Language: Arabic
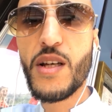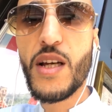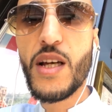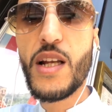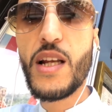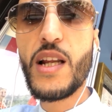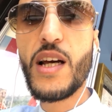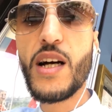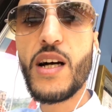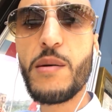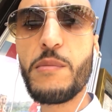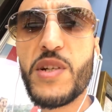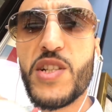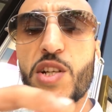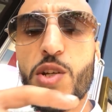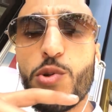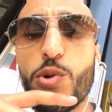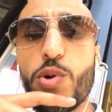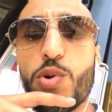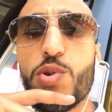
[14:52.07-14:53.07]
لا ماشي
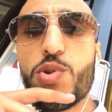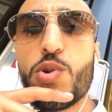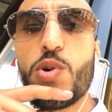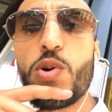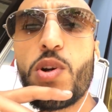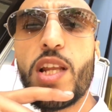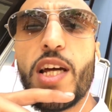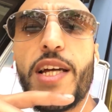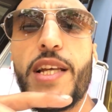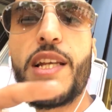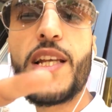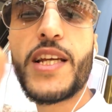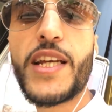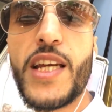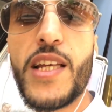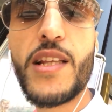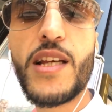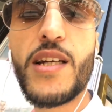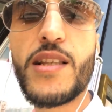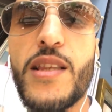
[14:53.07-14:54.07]
دروس اونلاين
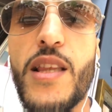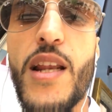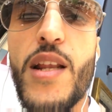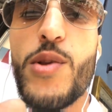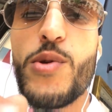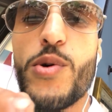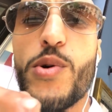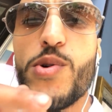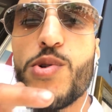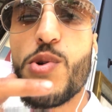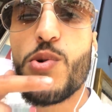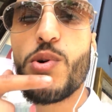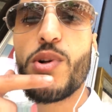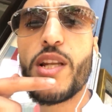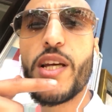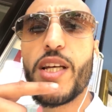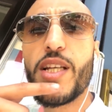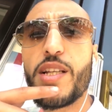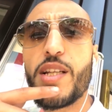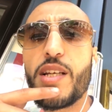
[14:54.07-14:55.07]
كاين داك الدري دروس
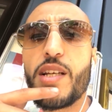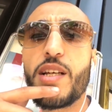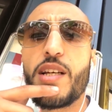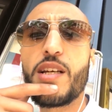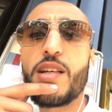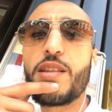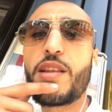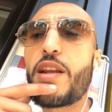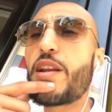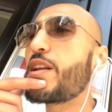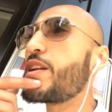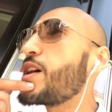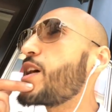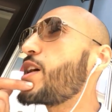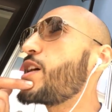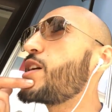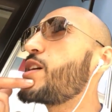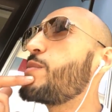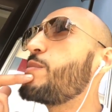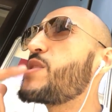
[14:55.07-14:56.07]
اونلاين دري
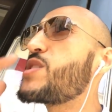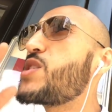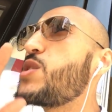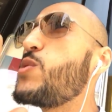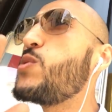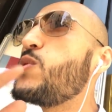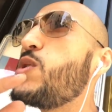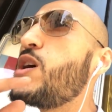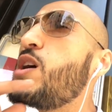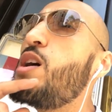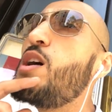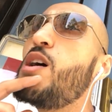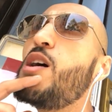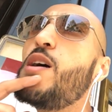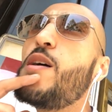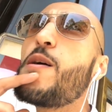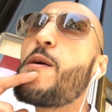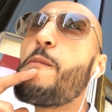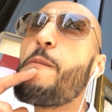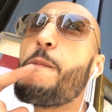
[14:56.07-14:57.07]
نقي ماشي هو
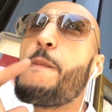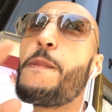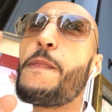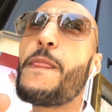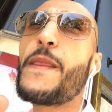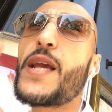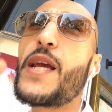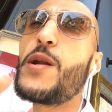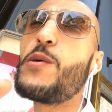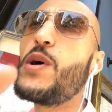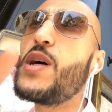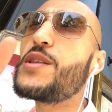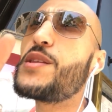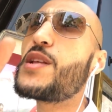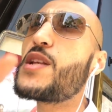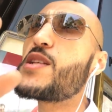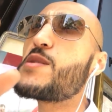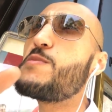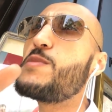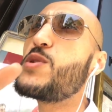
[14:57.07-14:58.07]
كاين واحد
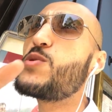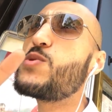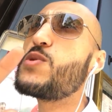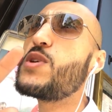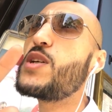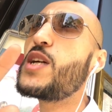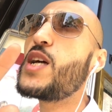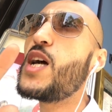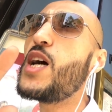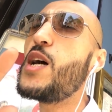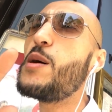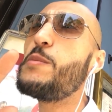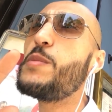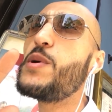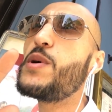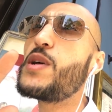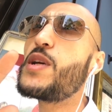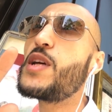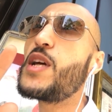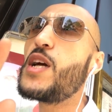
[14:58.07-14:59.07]
الدري سميتو ايهاب
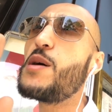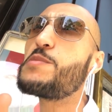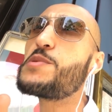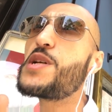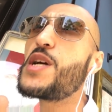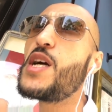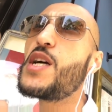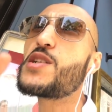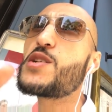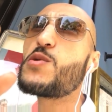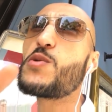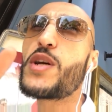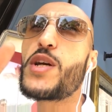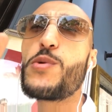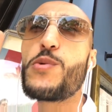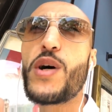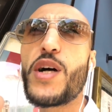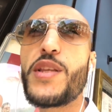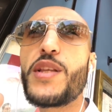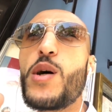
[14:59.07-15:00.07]
ايهاب شي حاجه وكاين
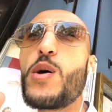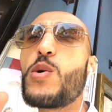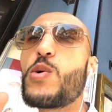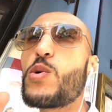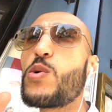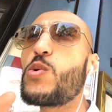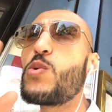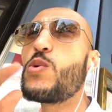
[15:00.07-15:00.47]
واحد اخر